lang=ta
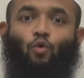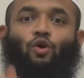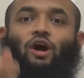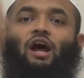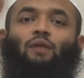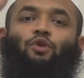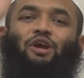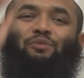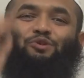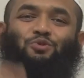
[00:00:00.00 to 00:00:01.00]
உங்களால்
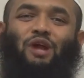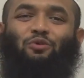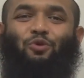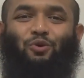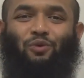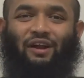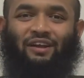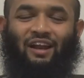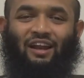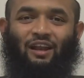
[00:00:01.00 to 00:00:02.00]
முடியும் என்று சொன்னால் கொண்டு
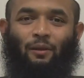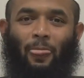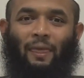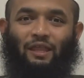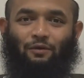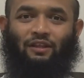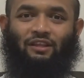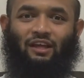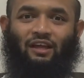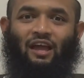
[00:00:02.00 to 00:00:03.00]
வாருங்கள் இது வந்து